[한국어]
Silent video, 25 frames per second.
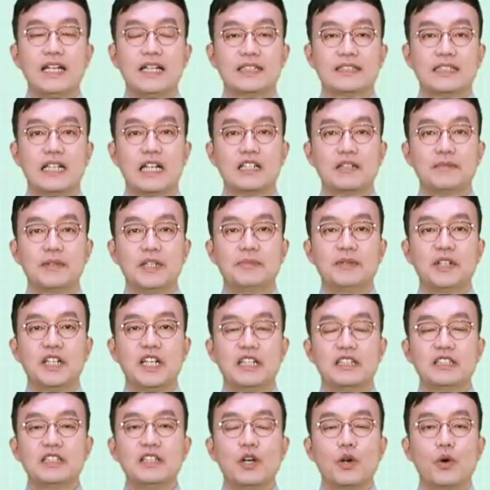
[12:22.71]
자 그럼
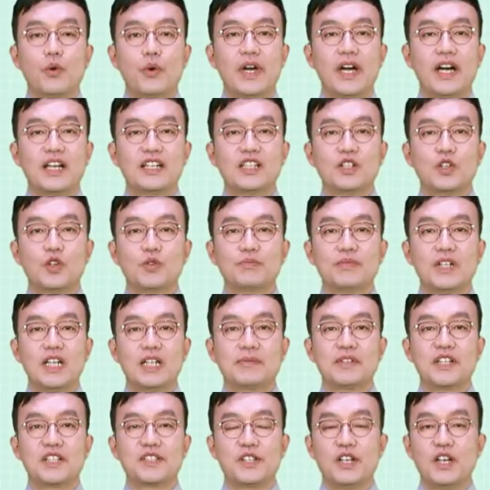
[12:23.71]
이번에는 회화를
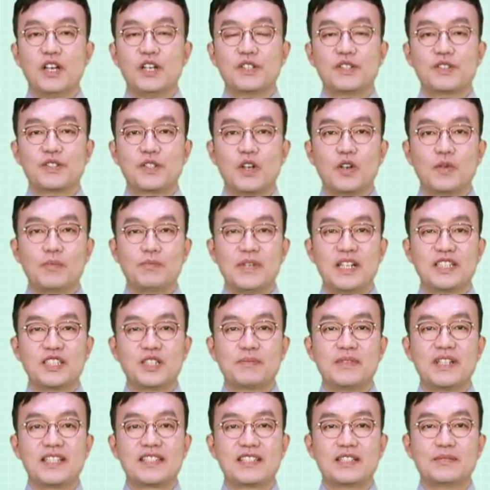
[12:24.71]
공부하면서 정말
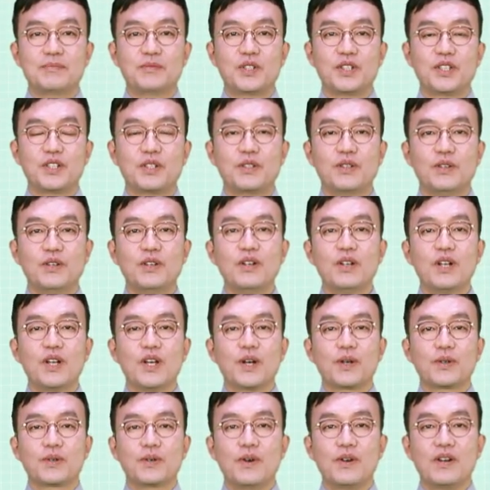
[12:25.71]
정말 쓸모있고
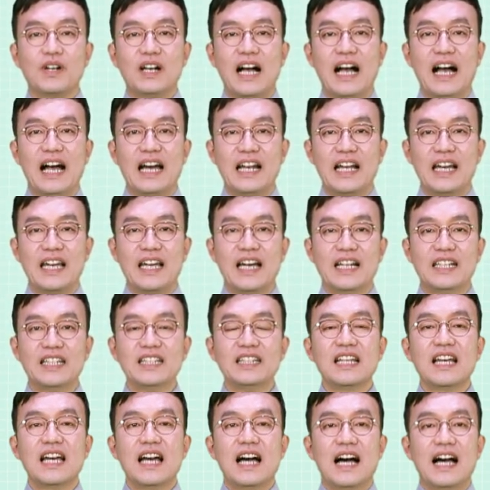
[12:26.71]
꼭 알아야
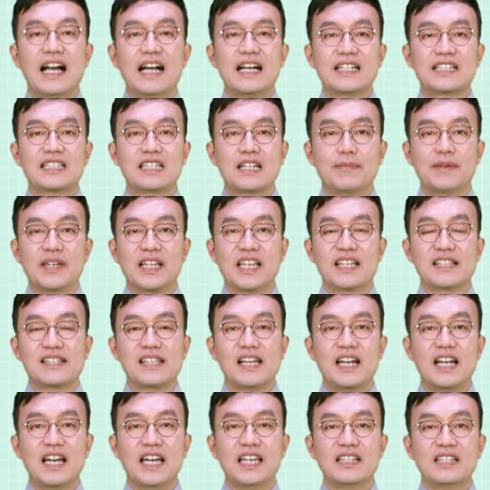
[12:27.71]
하는 알짜배기
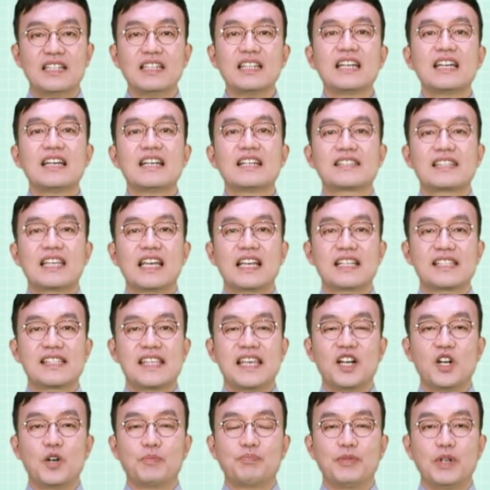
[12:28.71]
살아있는
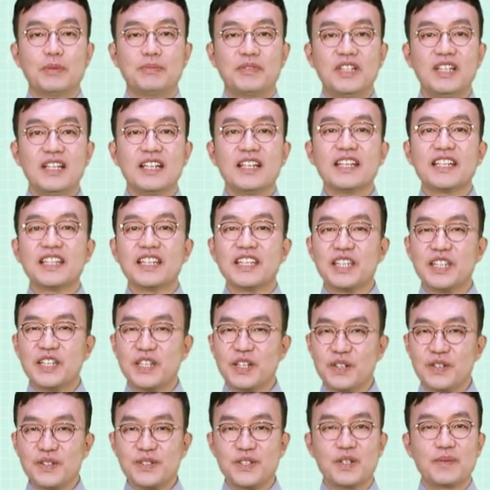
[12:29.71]
생생어법을
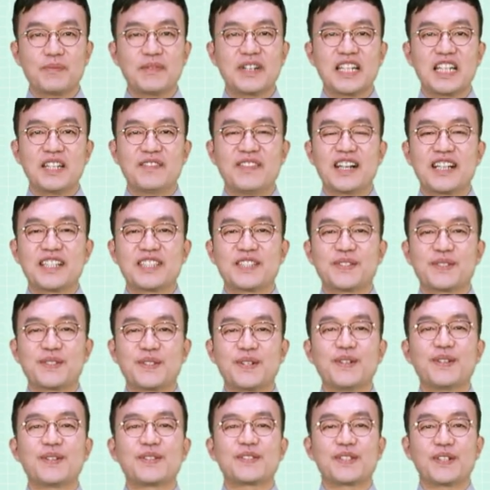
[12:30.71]
이용성만의
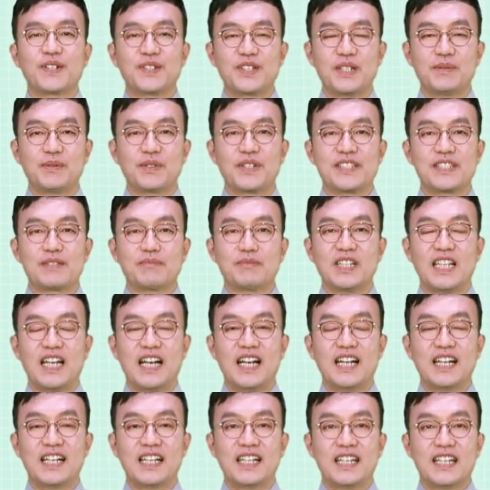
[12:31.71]
방식으로 정리해 보겠습니다.
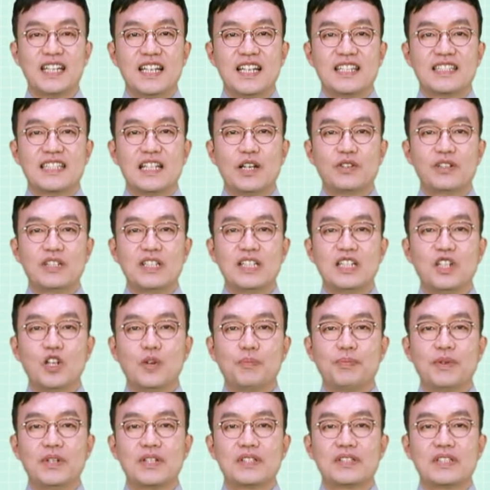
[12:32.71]
자 오늘
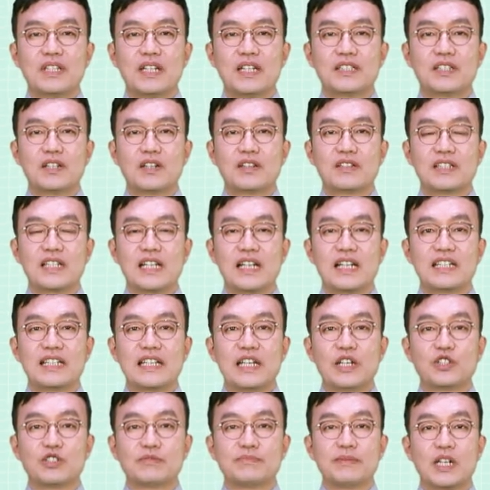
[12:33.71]
일곱 번째 정리할
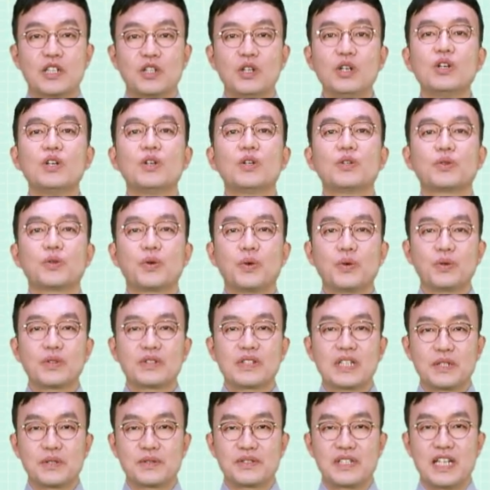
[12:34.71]
내용은 바로
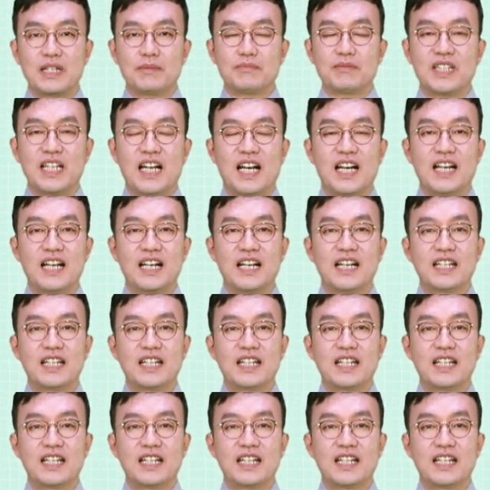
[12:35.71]
동태조사입니다.